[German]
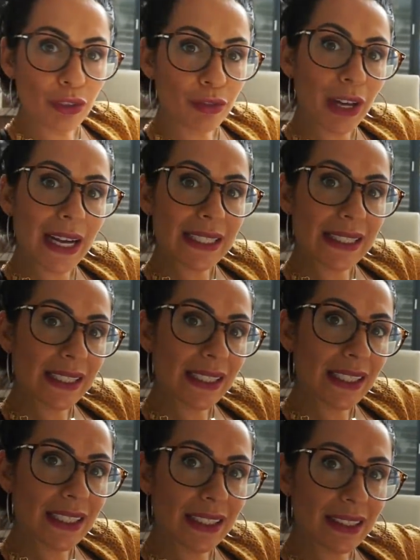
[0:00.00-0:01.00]
schon
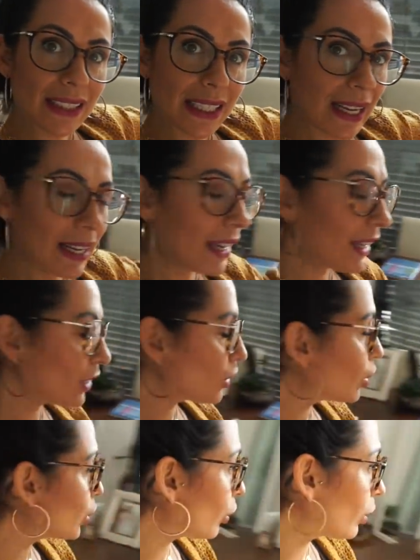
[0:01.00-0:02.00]
fleißig. Da
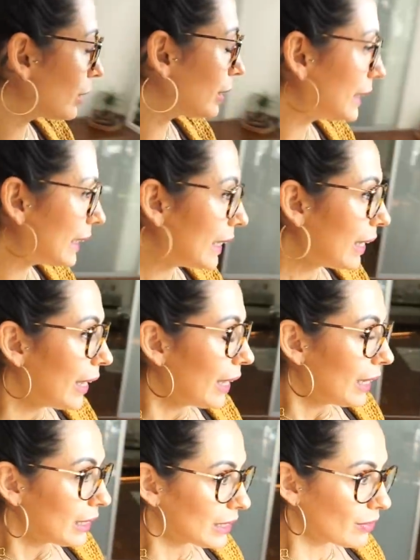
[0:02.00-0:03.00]
hängen schon
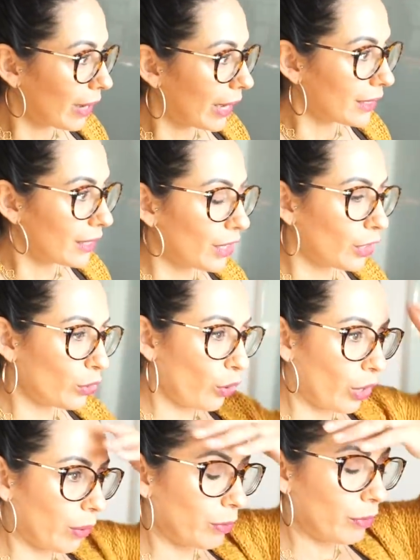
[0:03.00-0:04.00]
zwei
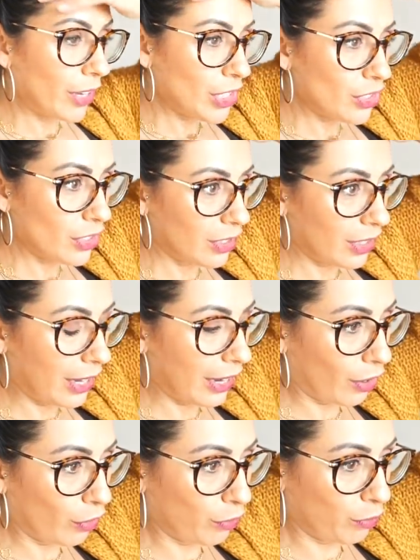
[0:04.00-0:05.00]
Körbe Wäsche
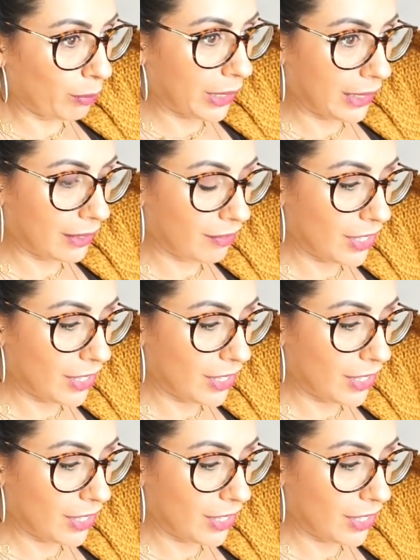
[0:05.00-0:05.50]
auf meinen